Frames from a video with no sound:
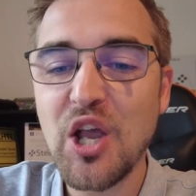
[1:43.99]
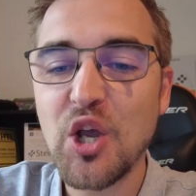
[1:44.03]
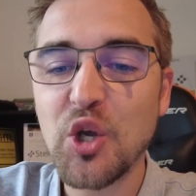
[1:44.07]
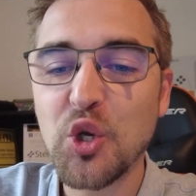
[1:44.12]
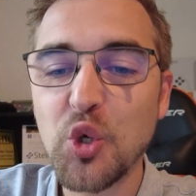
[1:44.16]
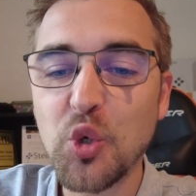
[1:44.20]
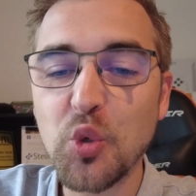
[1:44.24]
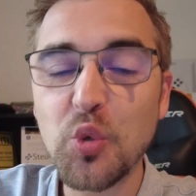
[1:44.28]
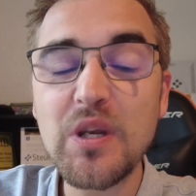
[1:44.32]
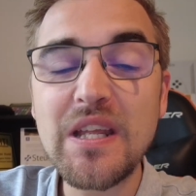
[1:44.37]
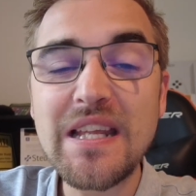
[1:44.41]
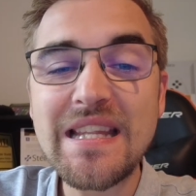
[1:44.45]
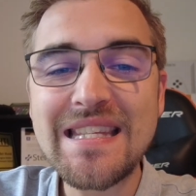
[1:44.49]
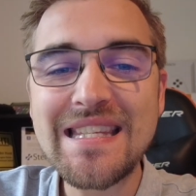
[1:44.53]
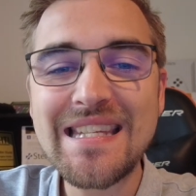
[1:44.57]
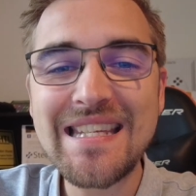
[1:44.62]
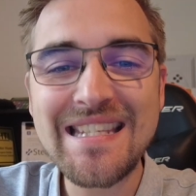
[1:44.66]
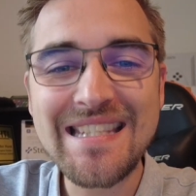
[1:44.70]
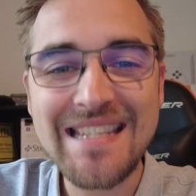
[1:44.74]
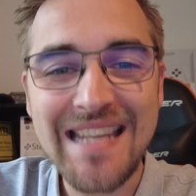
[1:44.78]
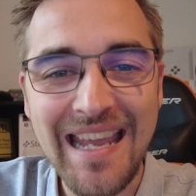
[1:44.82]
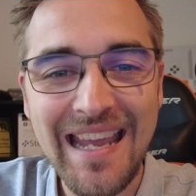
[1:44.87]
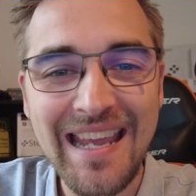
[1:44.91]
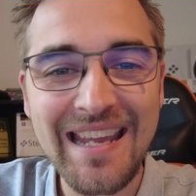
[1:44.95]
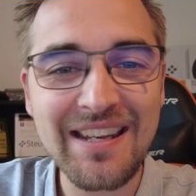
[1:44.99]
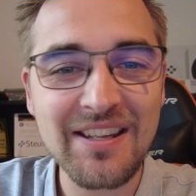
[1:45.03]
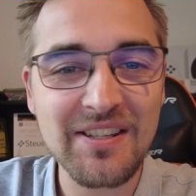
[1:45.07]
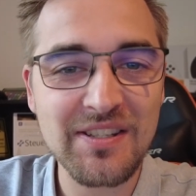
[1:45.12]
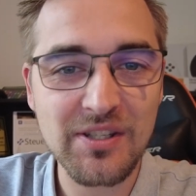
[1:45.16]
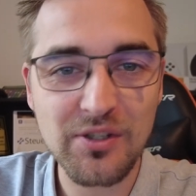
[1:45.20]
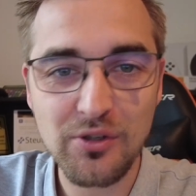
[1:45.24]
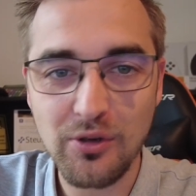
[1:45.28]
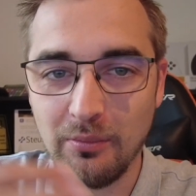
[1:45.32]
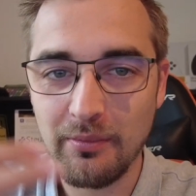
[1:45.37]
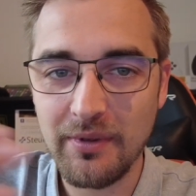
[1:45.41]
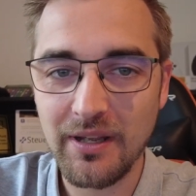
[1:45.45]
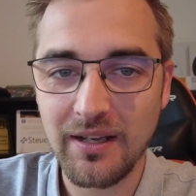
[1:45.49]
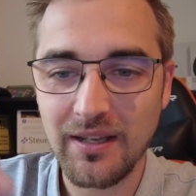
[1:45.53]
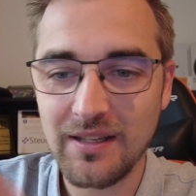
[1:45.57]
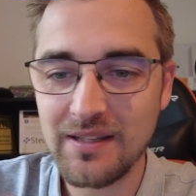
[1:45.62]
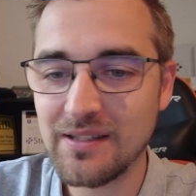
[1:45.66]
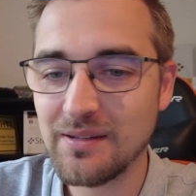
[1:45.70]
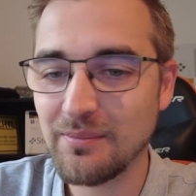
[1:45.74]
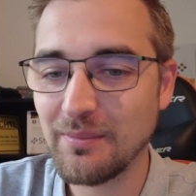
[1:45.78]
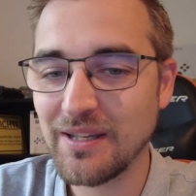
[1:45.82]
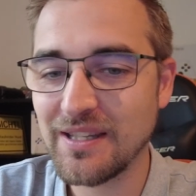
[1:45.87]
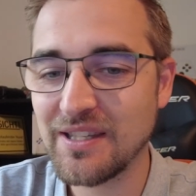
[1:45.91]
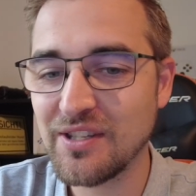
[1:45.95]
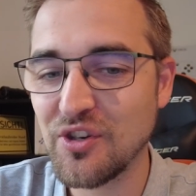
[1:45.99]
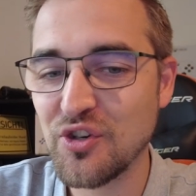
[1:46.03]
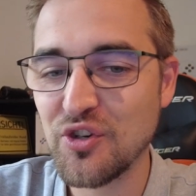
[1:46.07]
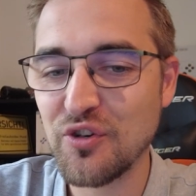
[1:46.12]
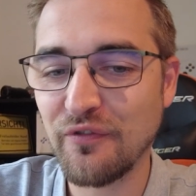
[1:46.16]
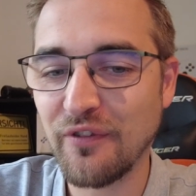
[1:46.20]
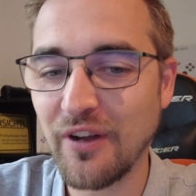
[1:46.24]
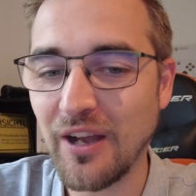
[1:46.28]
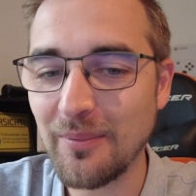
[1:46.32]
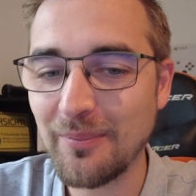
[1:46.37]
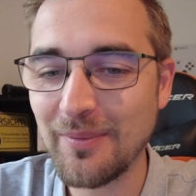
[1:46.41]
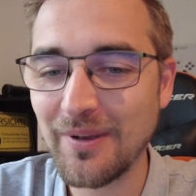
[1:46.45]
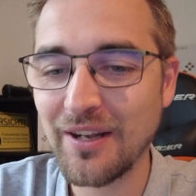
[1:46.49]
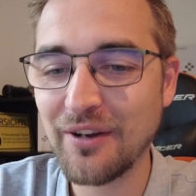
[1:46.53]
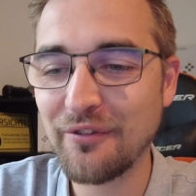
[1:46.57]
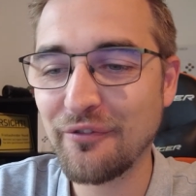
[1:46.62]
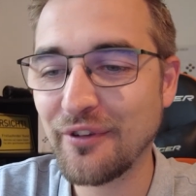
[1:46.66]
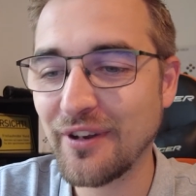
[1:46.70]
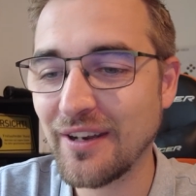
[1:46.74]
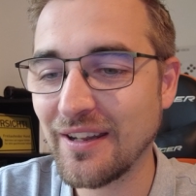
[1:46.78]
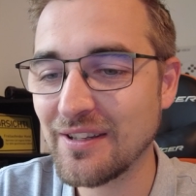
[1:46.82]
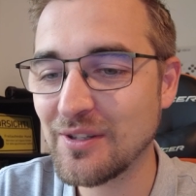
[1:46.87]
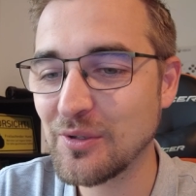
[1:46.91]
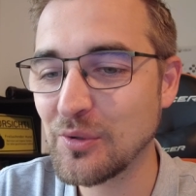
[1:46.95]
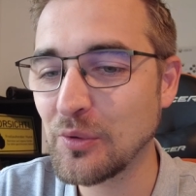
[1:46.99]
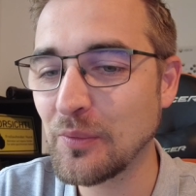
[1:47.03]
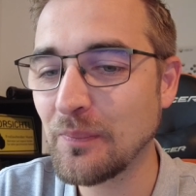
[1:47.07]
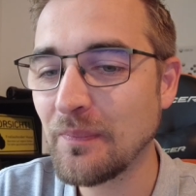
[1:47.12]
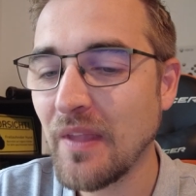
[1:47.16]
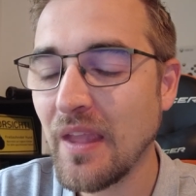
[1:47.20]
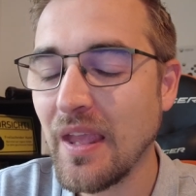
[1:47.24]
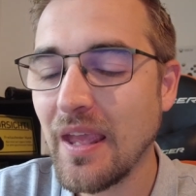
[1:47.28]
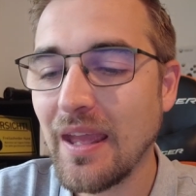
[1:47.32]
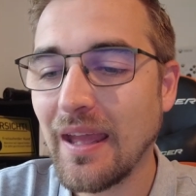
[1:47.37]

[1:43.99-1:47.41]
Chronizität, also es kommen hier ganz medizinische Fachbegriffe dazu,